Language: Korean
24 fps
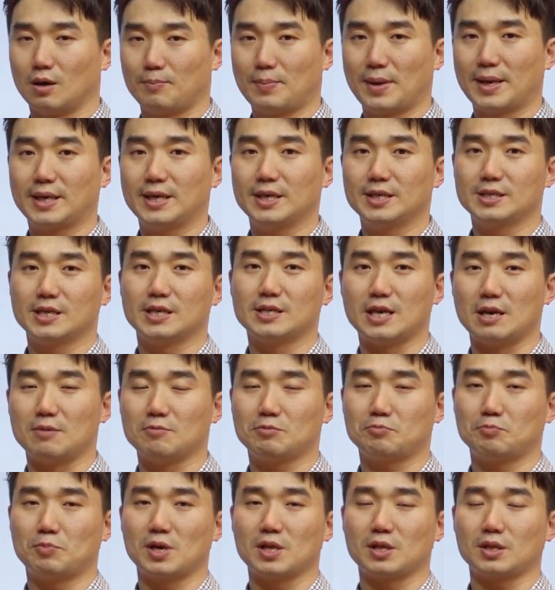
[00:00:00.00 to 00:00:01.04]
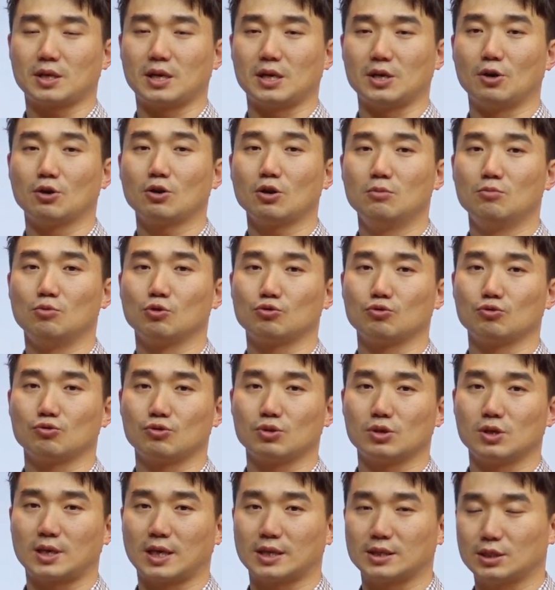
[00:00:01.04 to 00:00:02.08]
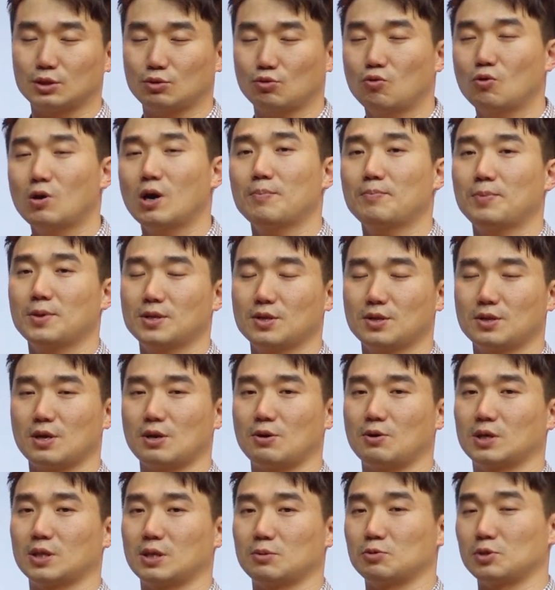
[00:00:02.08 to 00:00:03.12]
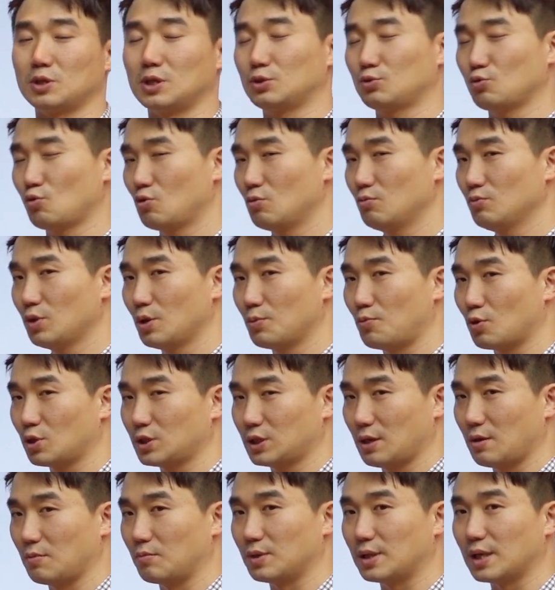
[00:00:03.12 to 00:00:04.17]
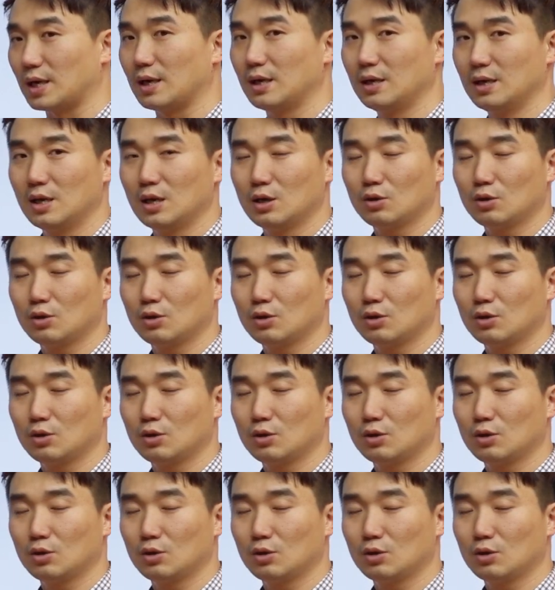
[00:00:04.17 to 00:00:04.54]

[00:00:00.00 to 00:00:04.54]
패키지의 네임스페이스가 여러 모듈들을 같이 통합해서 사용하다 보니 조금 더 복잡합니다.